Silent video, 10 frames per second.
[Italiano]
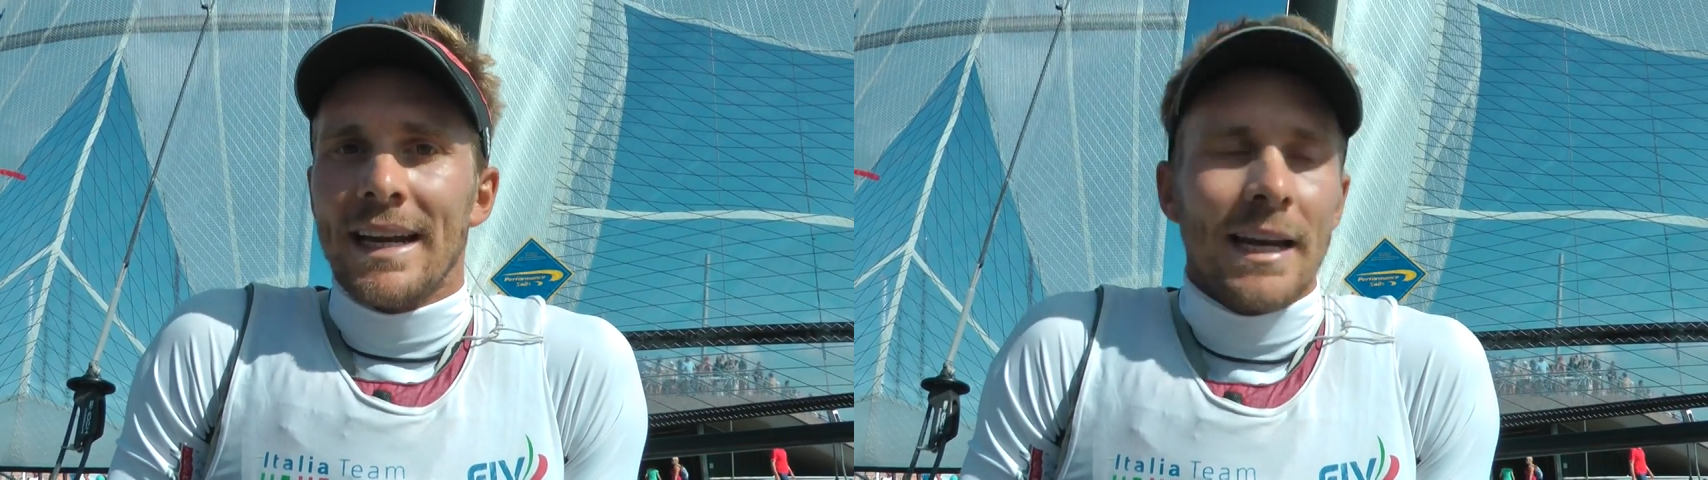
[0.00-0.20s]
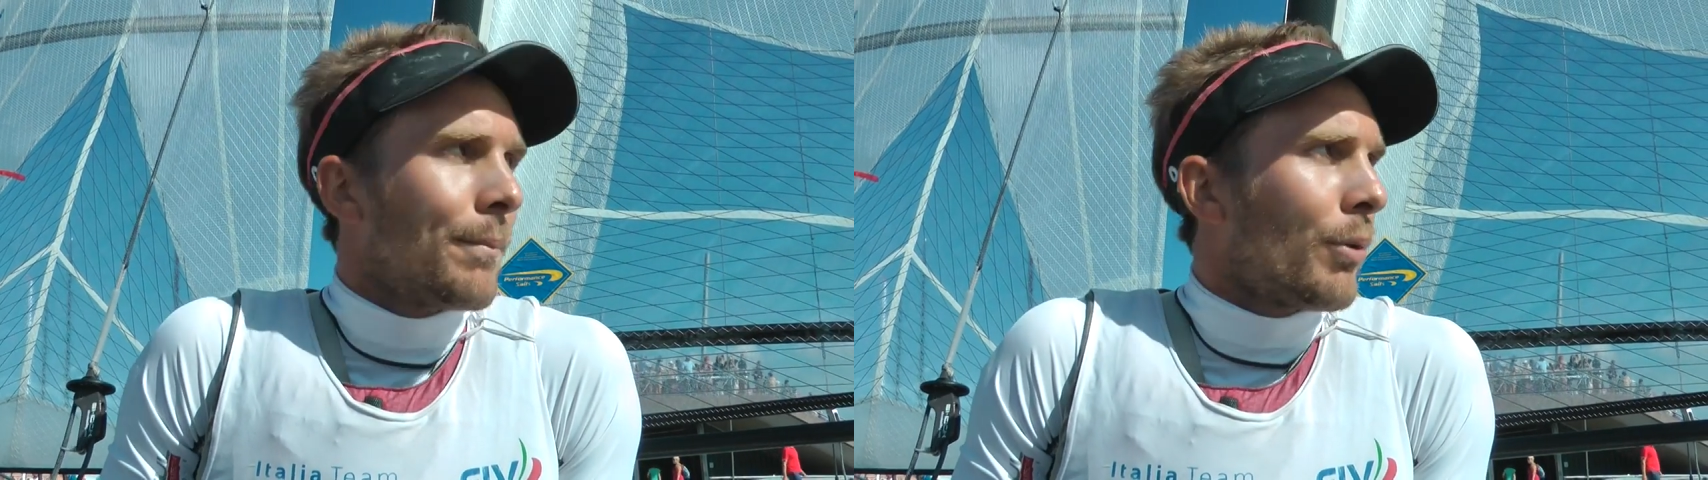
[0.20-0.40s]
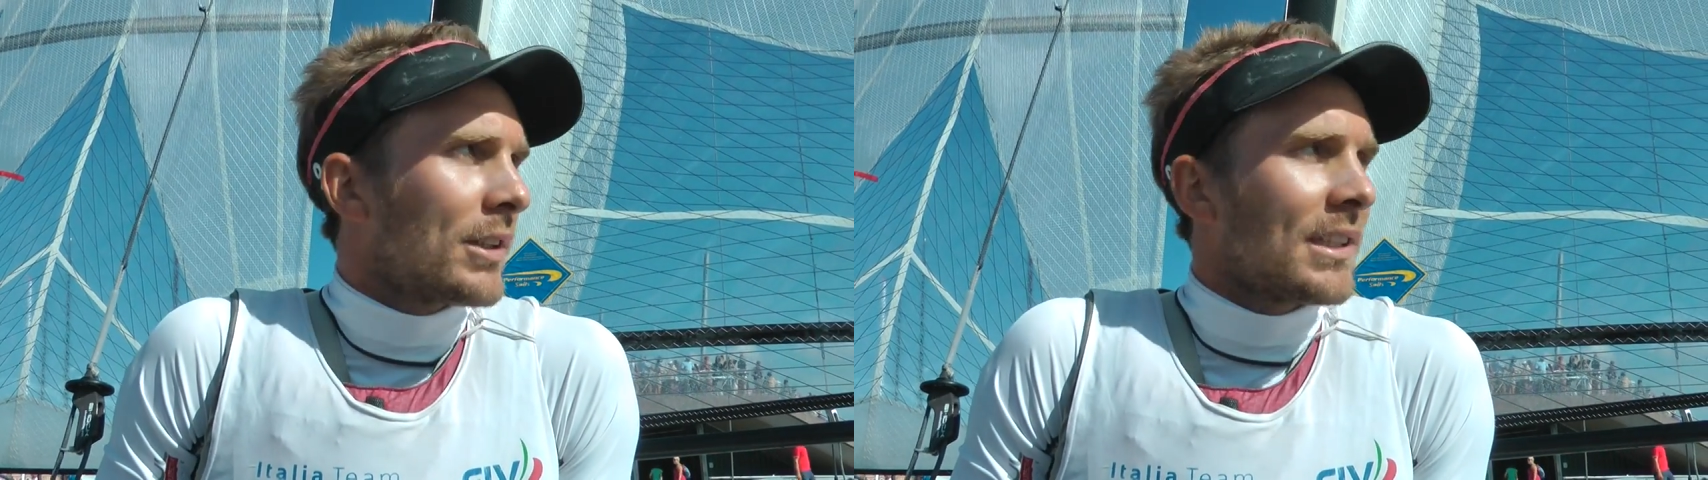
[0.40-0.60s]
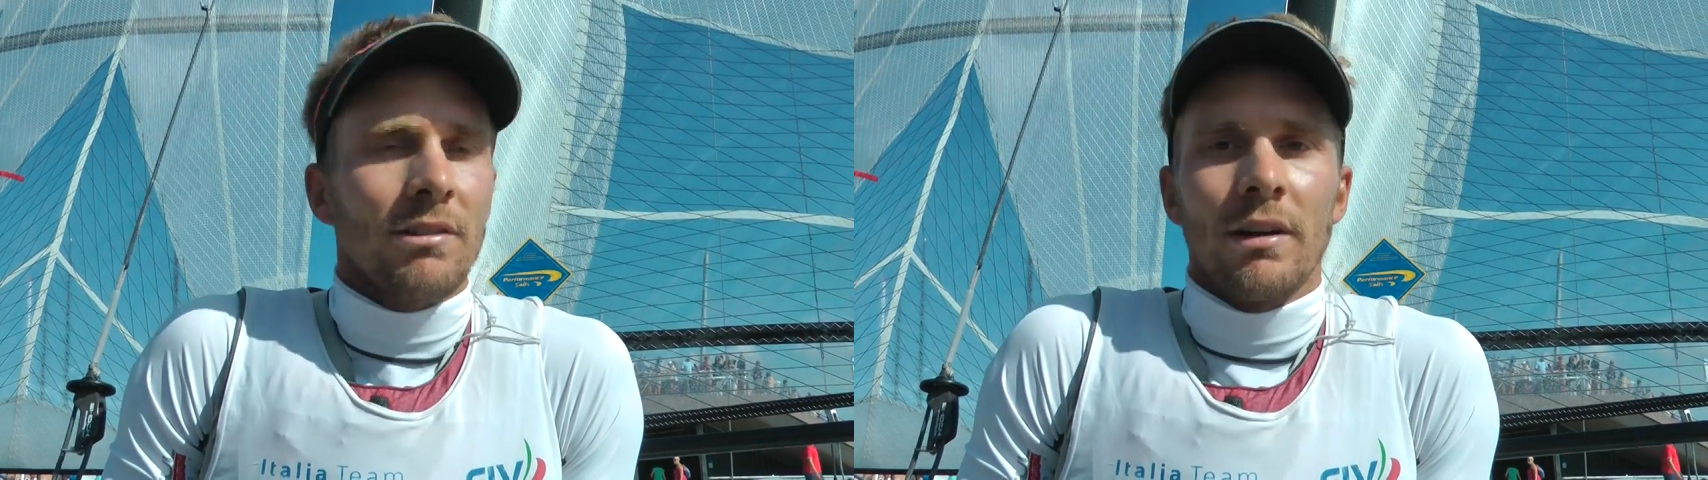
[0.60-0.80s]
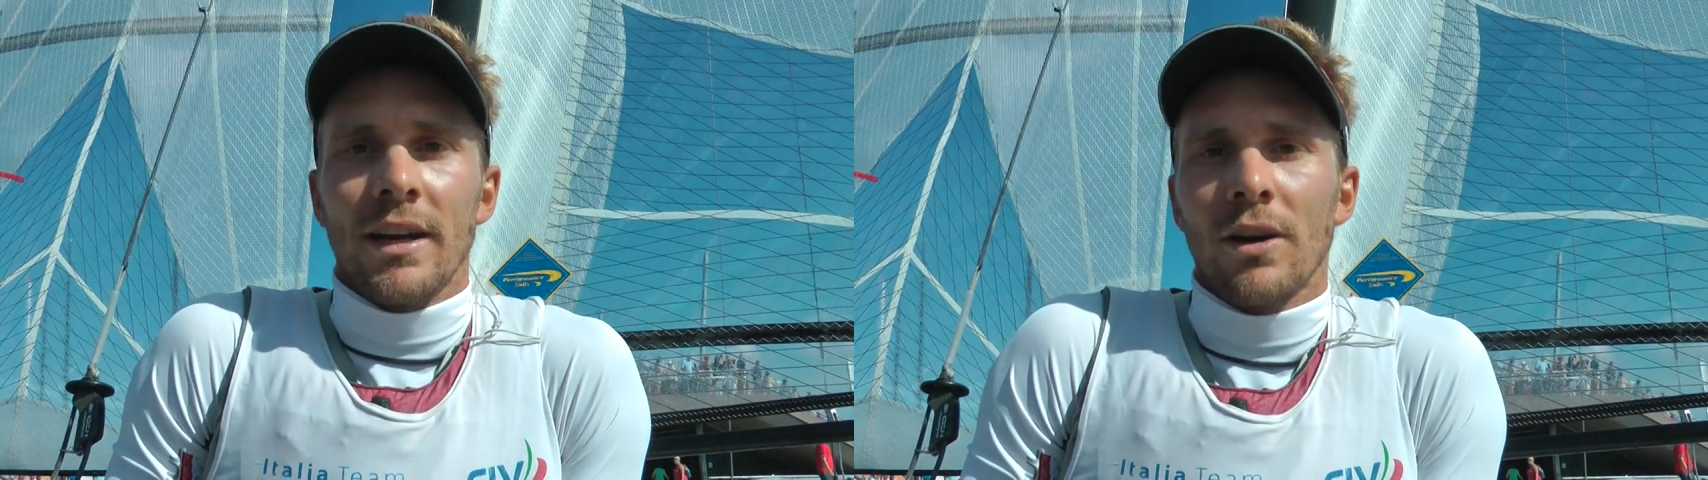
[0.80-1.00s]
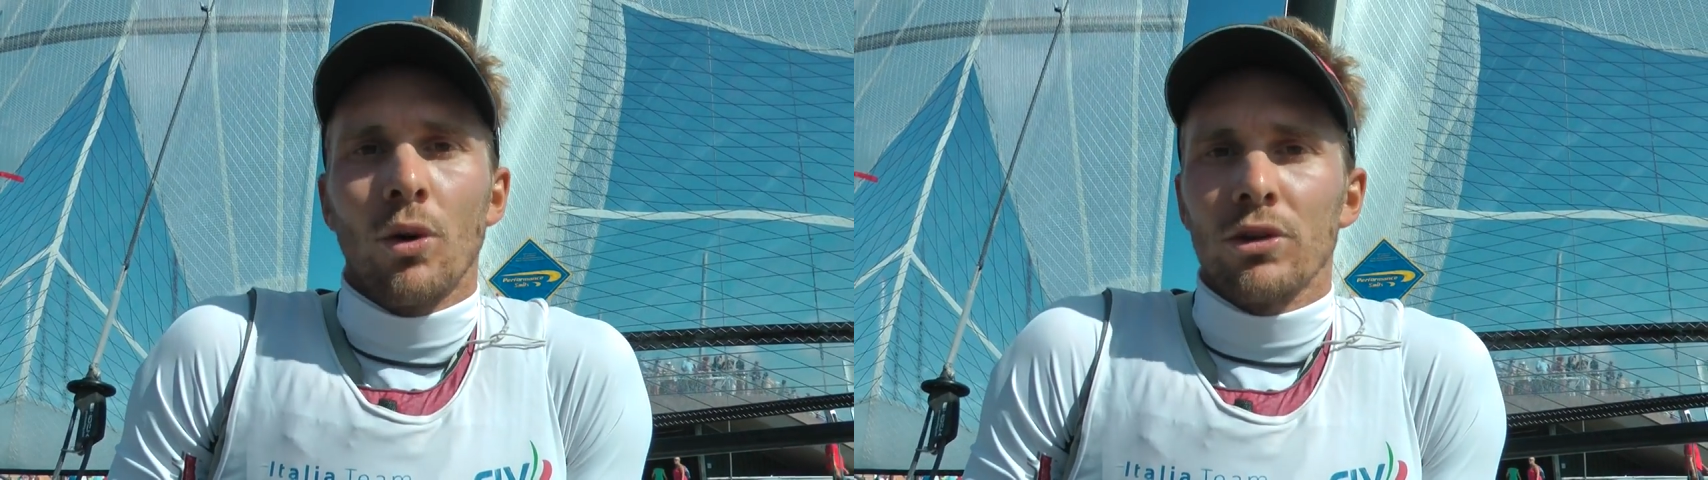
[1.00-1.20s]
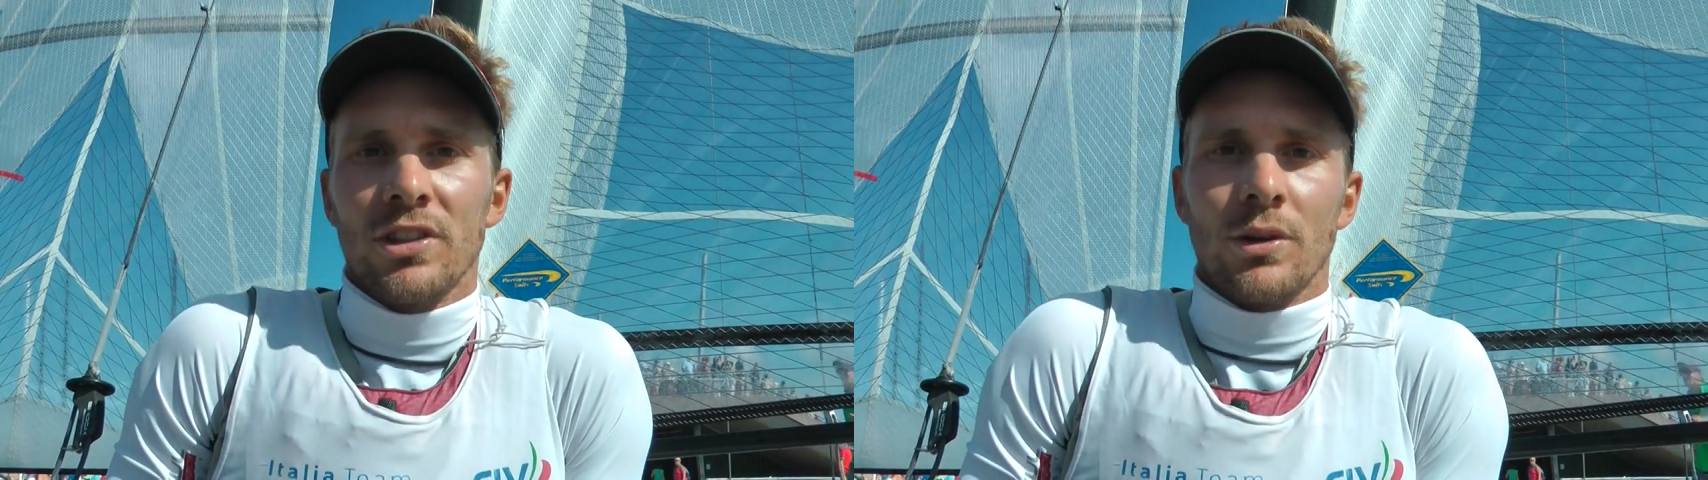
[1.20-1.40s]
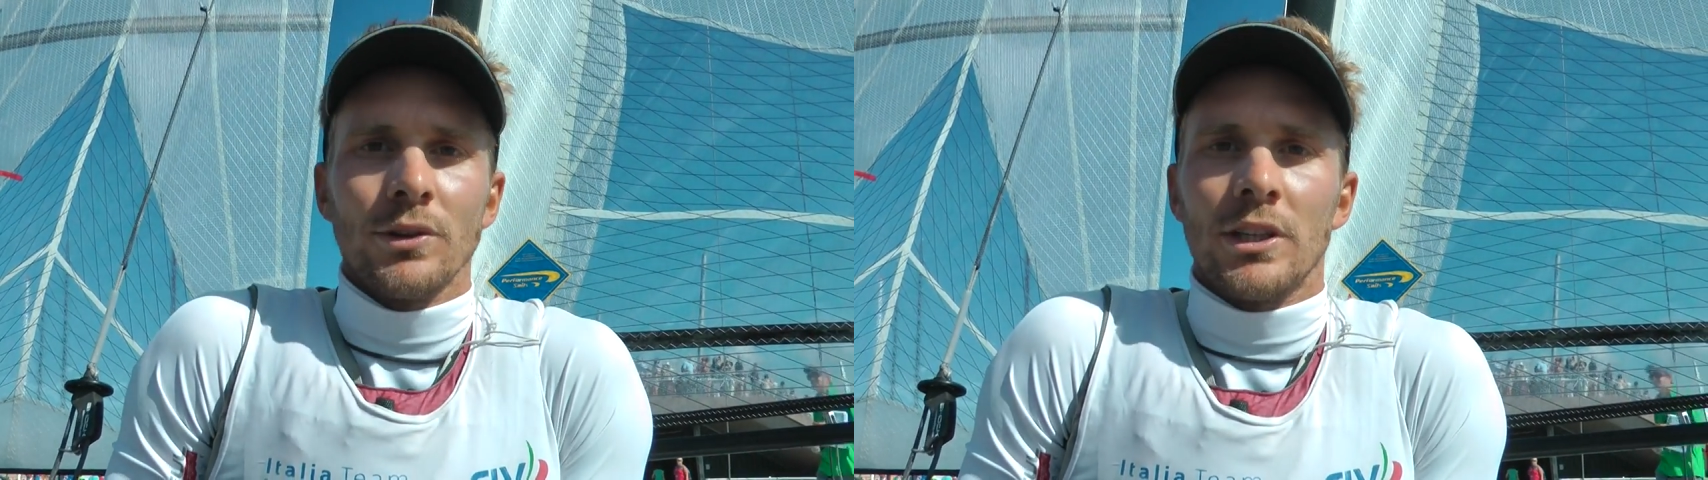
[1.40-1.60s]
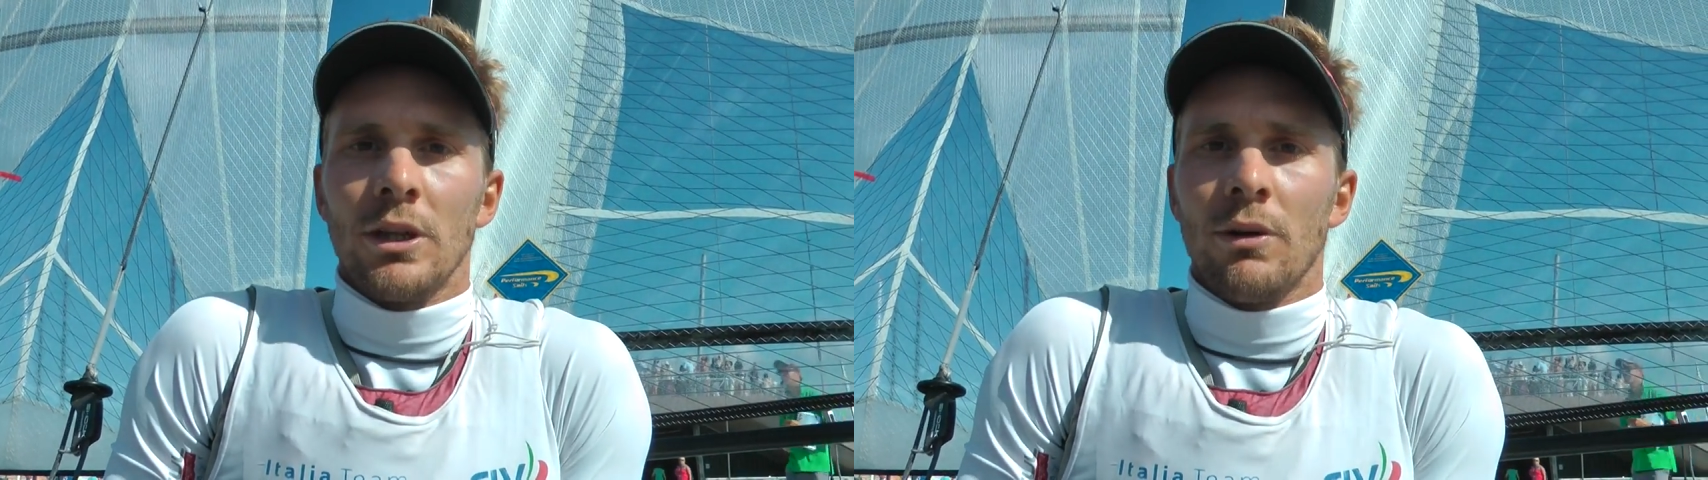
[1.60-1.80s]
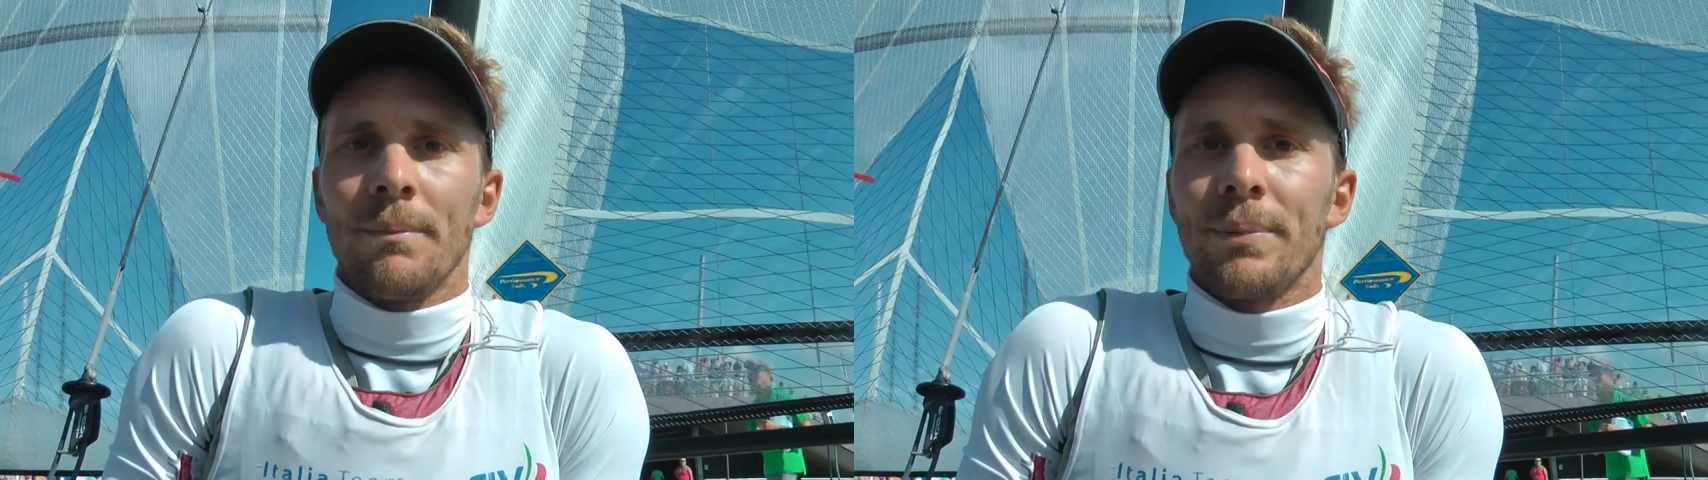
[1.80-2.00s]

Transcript: da lì in poi è stata una rincorsa continua